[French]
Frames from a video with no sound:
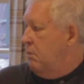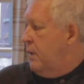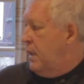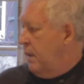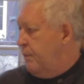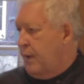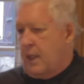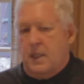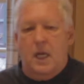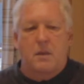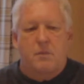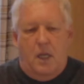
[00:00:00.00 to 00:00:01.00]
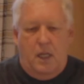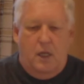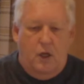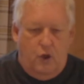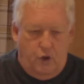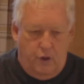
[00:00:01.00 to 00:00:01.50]
qui est présentement
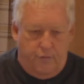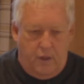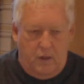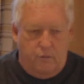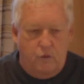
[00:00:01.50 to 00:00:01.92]
devant